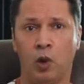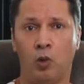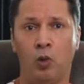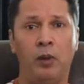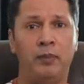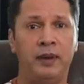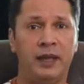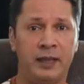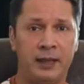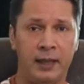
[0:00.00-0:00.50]

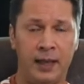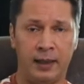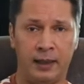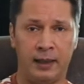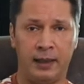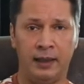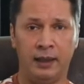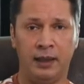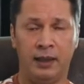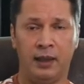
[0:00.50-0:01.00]

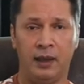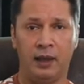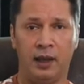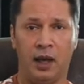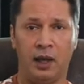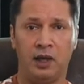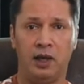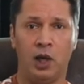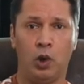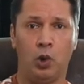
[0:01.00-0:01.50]
وبالتالي
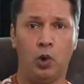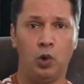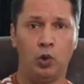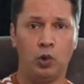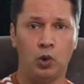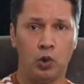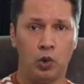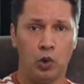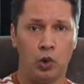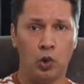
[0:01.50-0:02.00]
قد
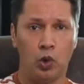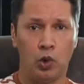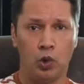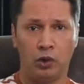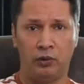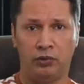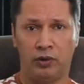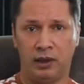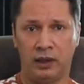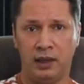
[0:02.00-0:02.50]
يكون
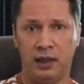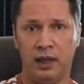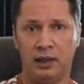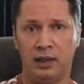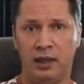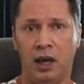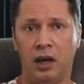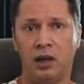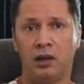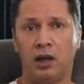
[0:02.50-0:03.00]
ظهور الفضيلة
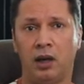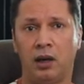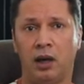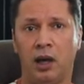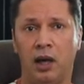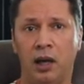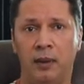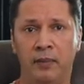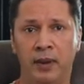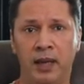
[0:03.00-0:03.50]

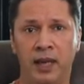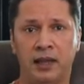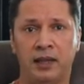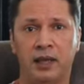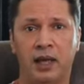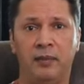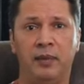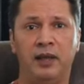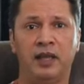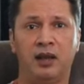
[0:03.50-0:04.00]
أكثر أهمية
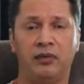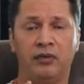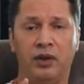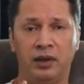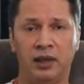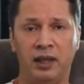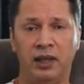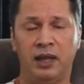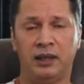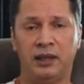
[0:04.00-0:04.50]
من
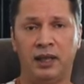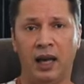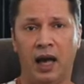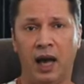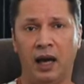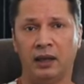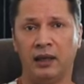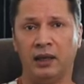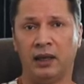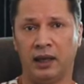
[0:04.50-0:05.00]
الفضيلة
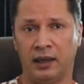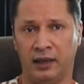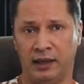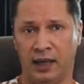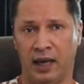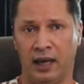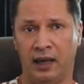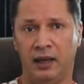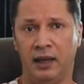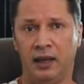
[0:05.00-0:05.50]

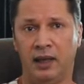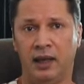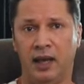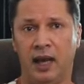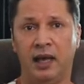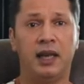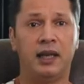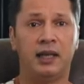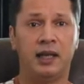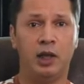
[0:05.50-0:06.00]
الحقيقية
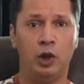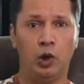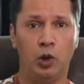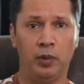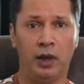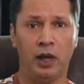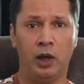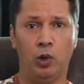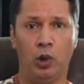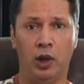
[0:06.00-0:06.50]
التي
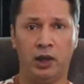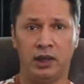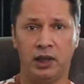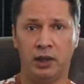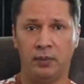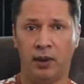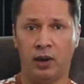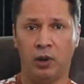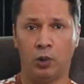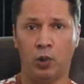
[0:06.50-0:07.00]
يمكن
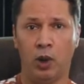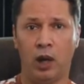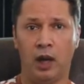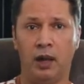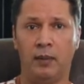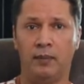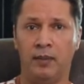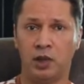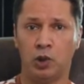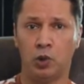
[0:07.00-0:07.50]

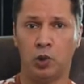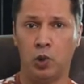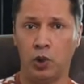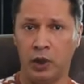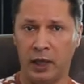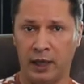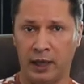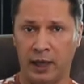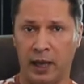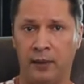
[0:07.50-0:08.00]
اعتبارها
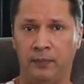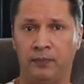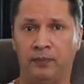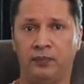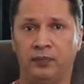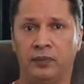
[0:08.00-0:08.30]
مسؤولية